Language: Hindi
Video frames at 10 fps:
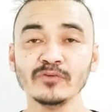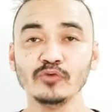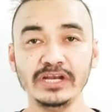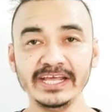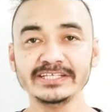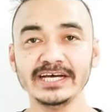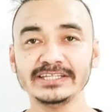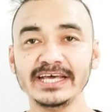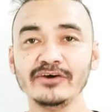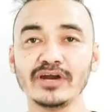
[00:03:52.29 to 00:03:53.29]
वो लेकर लेके
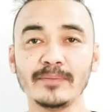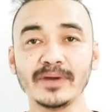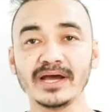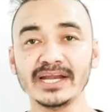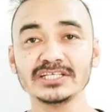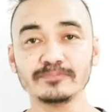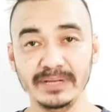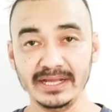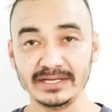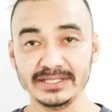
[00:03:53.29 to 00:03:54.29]
जाता है और आपका खाना
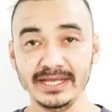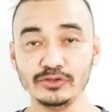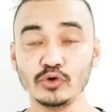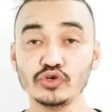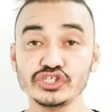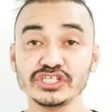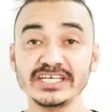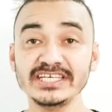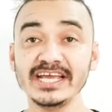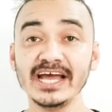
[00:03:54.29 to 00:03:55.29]
स्पिल करता है तो कोशिश
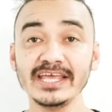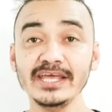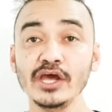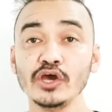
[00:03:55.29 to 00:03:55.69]
कीजिएगा कि